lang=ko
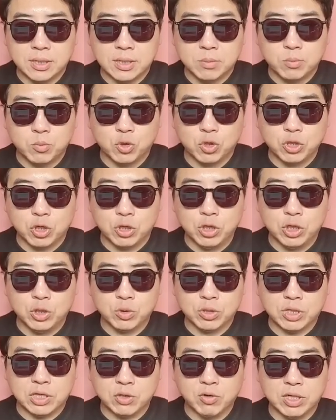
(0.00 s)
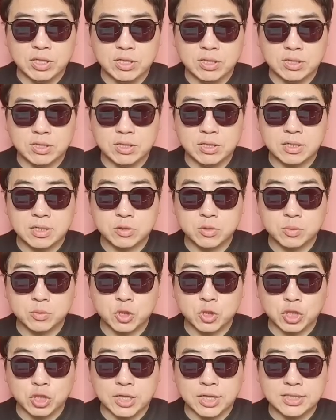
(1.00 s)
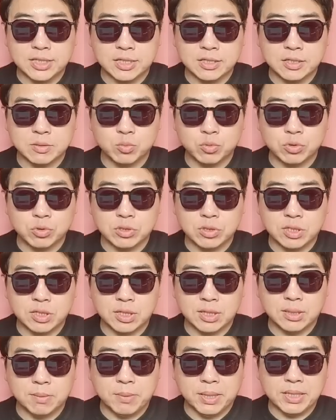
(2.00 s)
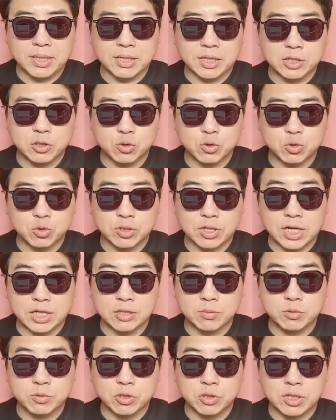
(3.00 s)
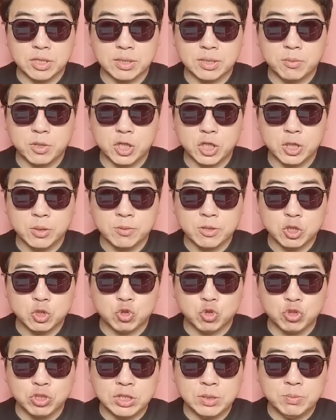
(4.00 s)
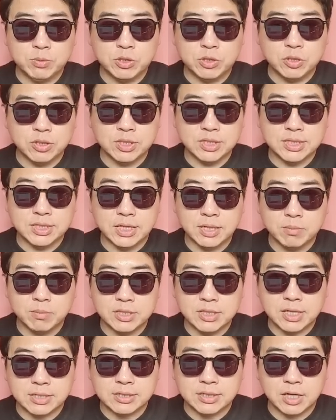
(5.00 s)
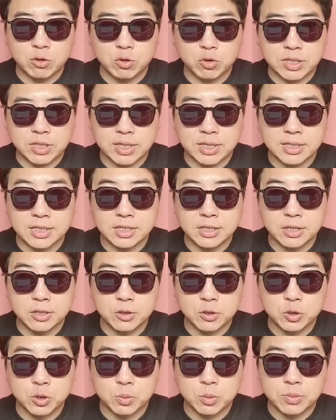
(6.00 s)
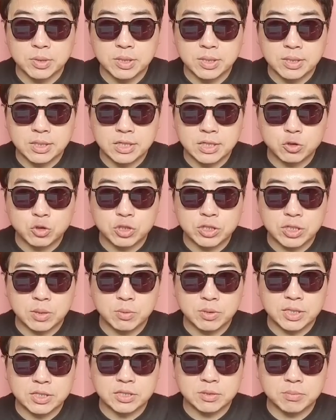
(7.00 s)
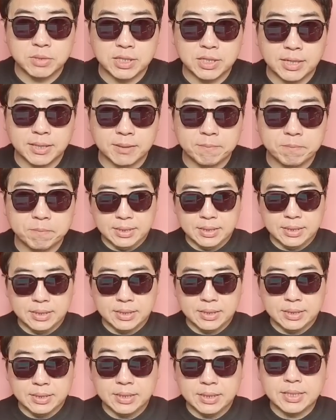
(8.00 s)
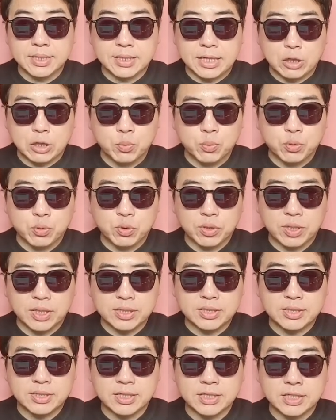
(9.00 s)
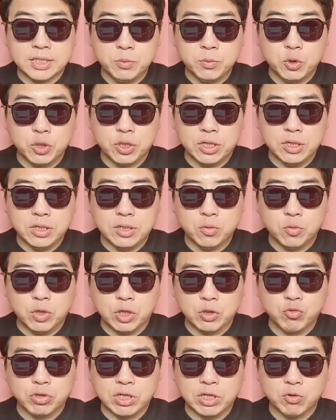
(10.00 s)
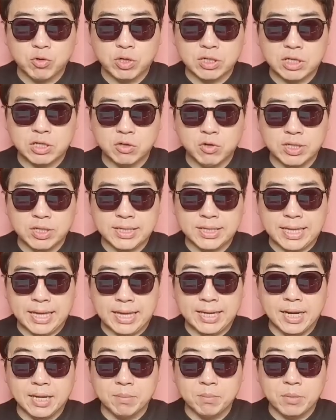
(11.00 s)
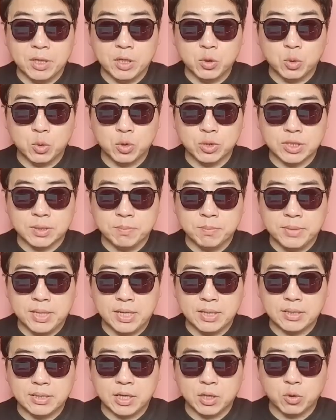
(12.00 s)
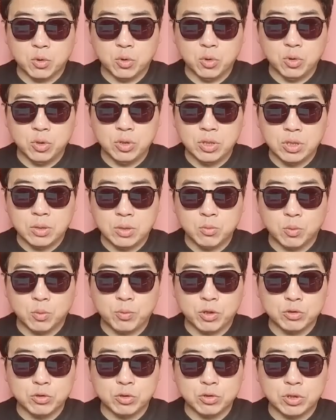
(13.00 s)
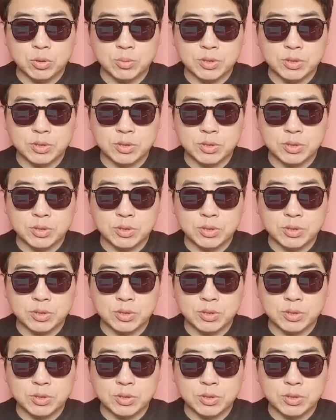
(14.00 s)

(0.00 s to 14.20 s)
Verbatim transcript: 뭐 여의도 기관들을 좀 적대시하는 분들이 많아가지고 가급적이면 중립적인 사람들 대상으로 제가 의견을 좀 취합을 했습니다. 일단 에코프로가 지난 금요일 외국인과 기관의 대량 매도로 급락을 했고 뭐 평소처럼